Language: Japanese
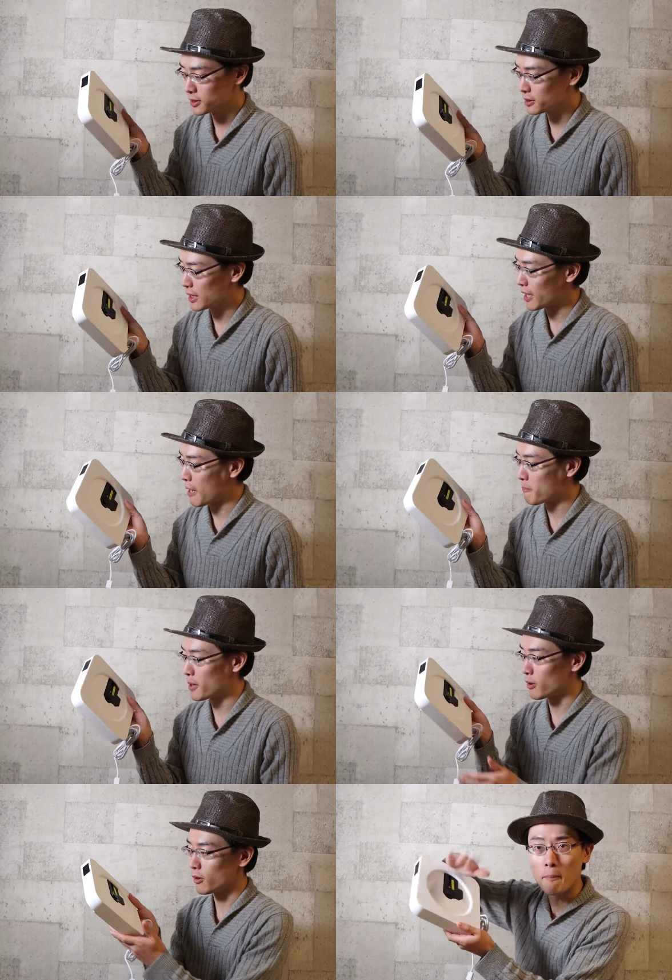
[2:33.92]
通なんかやっ
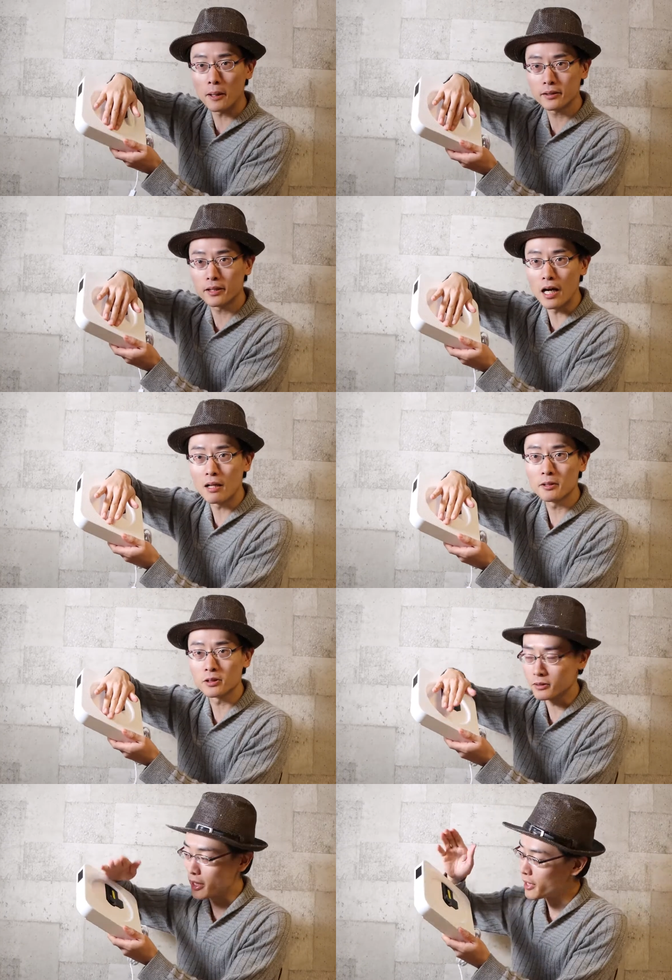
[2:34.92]
ぱカパってありま
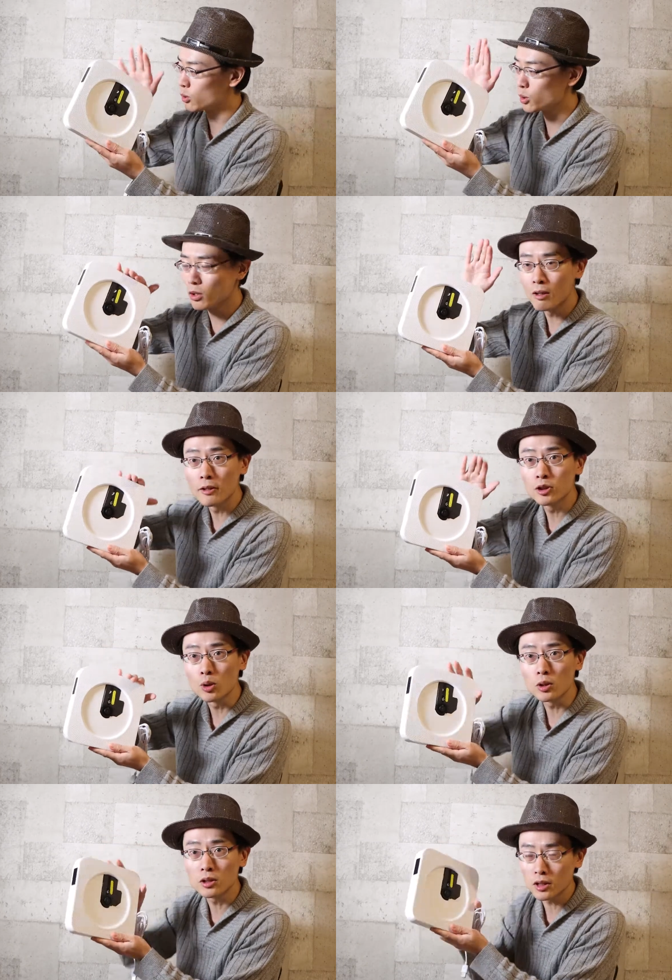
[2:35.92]
すよねこのまま
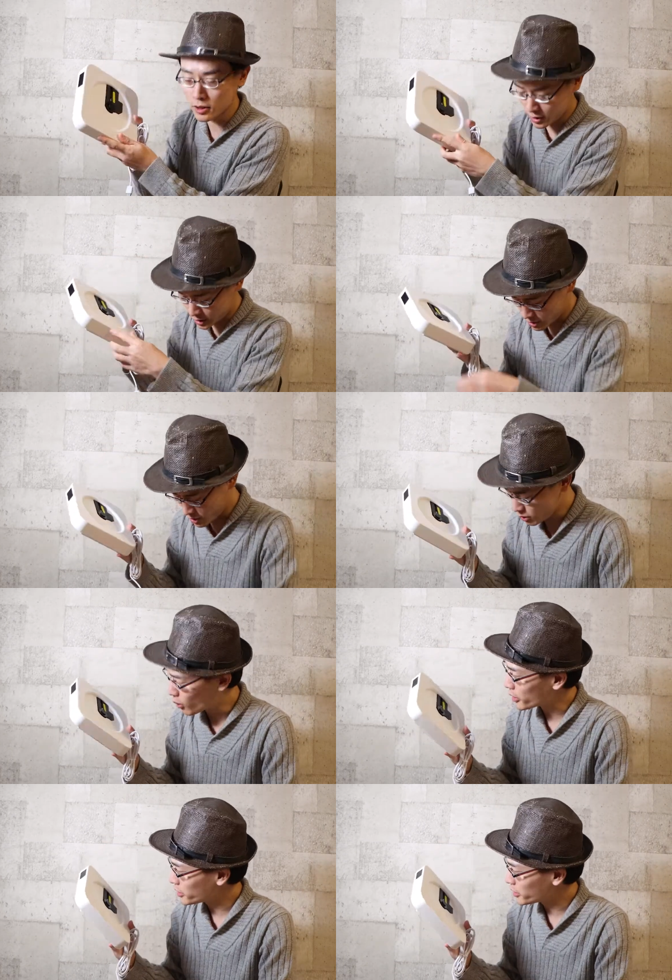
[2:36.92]
直接 CD を